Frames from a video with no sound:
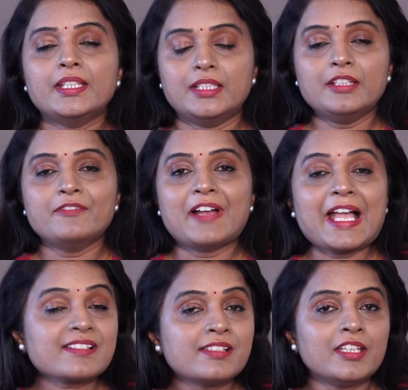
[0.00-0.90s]
ఇది
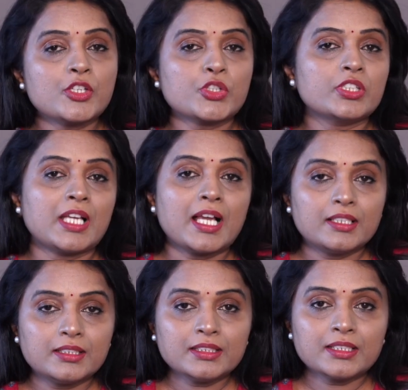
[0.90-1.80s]
వ్యాక్సినేషన్
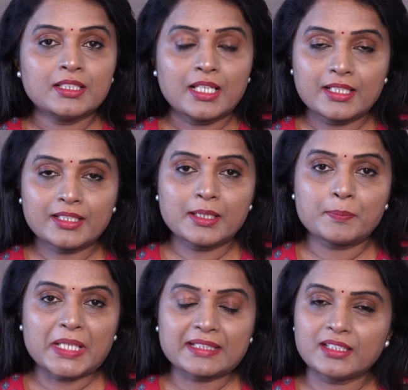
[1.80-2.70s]
అలర్ట్ అంటే
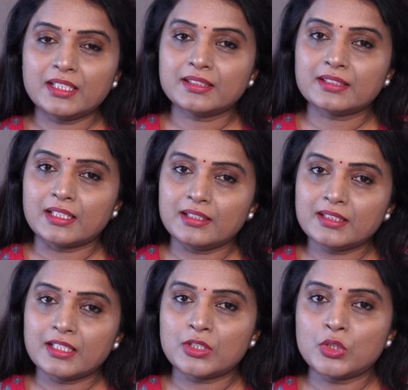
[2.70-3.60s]
ప్రతి
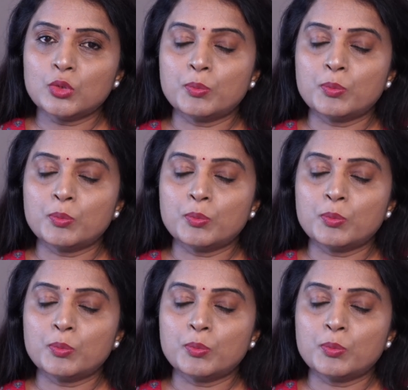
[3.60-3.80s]
తల్లిదండ్రులు